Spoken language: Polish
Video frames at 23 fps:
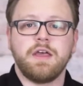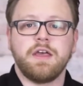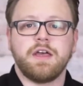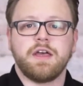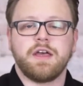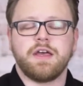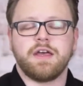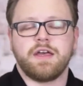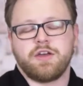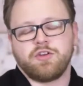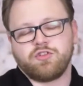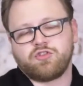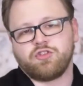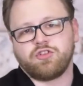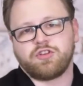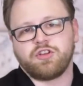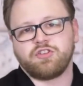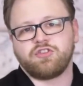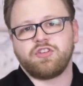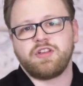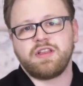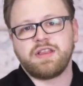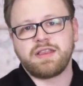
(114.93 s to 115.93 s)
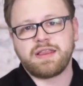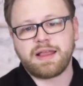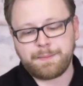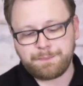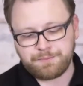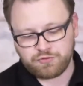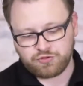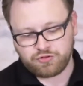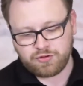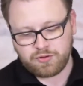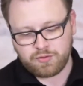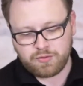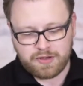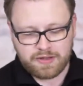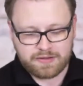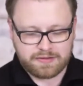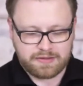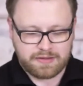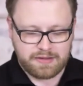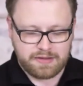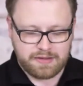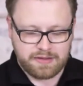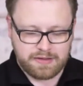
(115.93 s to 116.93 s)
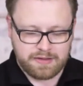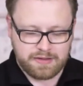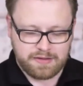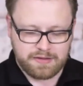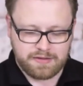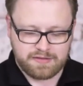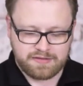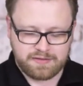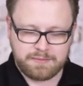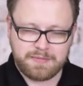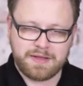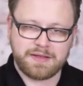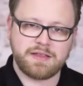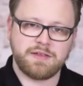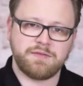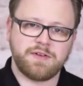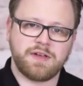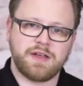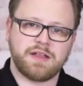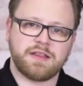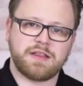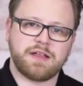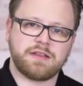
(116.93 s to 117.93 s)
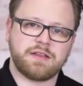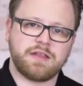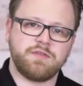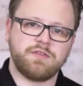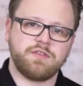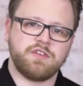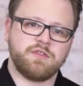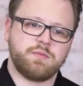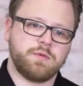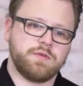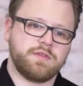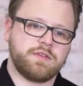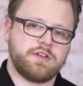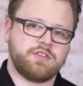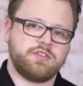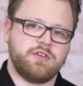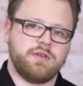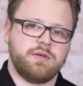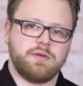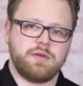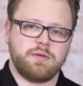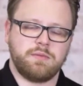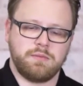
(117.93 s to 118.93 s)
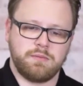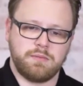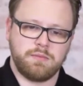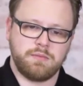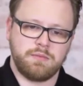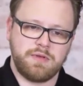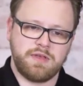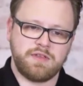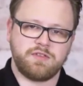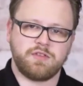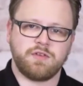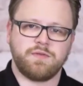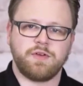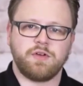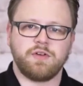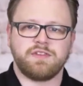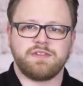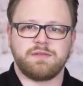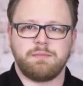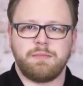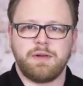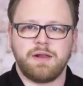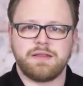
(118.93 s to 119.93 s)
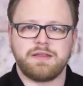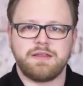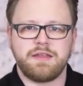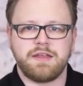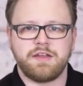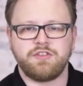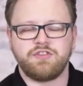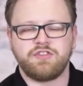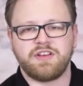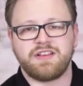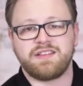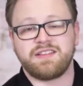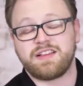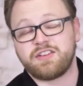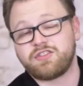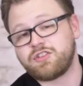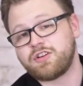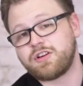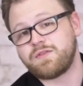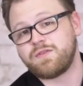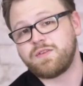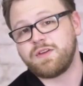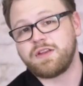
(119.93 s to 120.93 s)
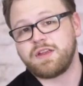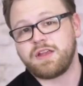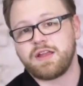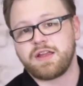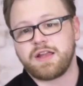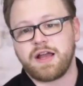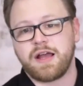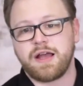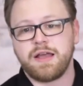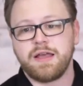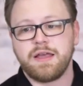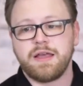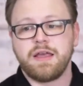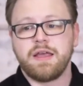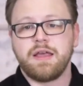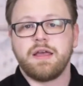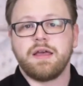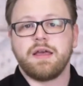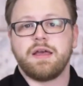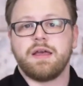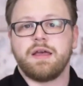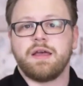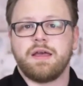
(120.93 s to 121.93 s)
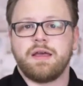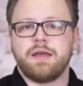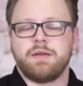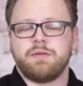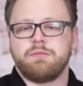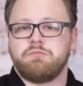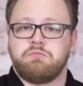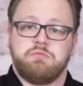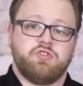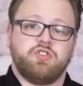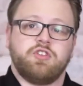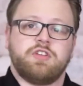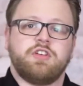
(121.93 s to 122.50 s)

e, czy też na przykład zmianę wegetatywną w postaci mm, miejscowego zblednięcia, zaczerwienienia, czy